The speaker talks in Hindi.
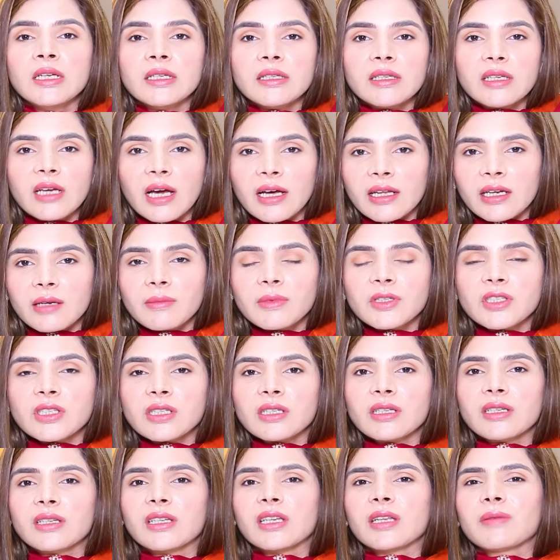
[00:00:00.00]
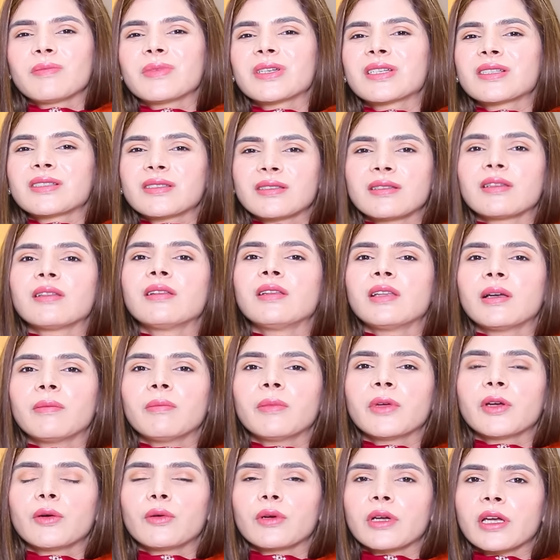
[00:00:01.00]
ग्यारह बजे के करीब बिकॉज दिन
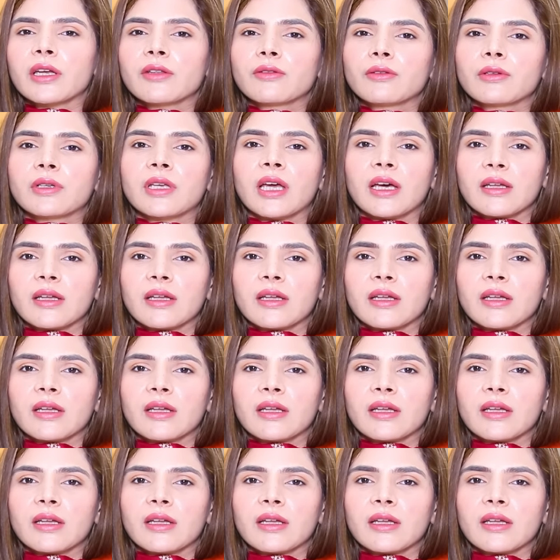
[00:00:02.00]
लंबे हो गए हैं तो